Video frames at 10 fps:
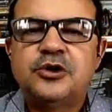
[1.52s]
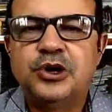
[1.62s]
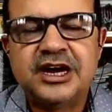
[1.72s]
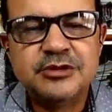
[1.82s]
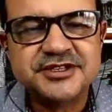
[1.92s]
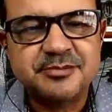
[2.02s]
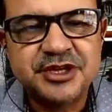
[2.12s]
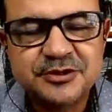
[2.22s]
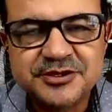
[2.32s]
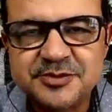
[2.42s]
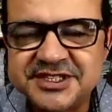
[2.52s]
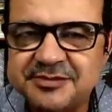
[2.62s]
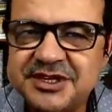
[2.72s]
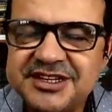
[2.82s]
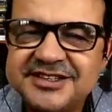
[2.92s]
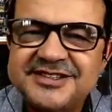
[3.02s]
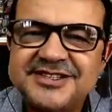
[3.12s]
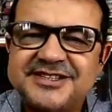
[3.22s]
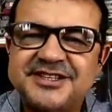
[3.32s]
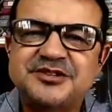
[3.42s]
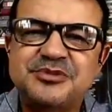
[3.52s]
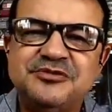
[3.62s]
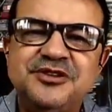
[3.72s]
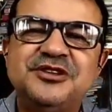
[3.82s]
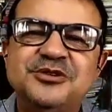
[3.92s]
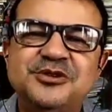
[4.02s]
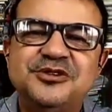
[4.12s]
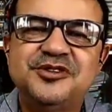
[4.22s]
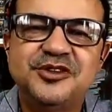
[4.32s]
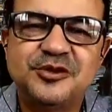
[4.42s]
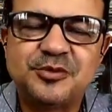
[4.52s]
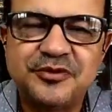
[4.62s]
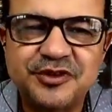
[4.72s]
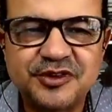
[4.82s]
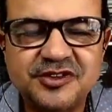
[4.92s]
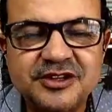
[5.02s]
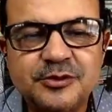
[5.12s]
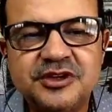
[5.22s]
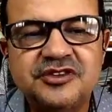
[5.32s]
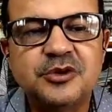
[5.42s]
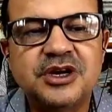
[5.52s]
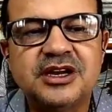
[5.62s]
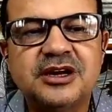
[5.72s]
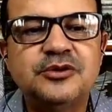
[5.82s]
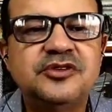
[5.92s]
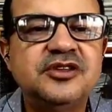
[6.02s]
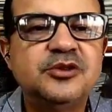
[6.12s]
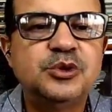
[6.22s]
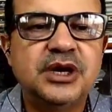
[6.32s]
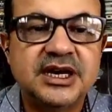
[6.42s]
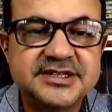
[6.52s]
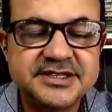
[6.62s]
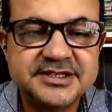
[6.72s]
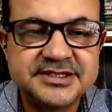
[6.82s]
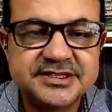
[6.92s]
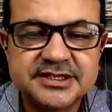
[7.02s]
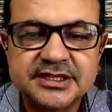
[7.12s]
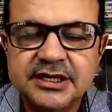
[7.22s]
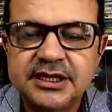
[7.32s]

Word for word: Olá, meus amigos, minhas amigas, sejam bem-vindos. Eu sou o professor Cido, este é o canal Cido Assis.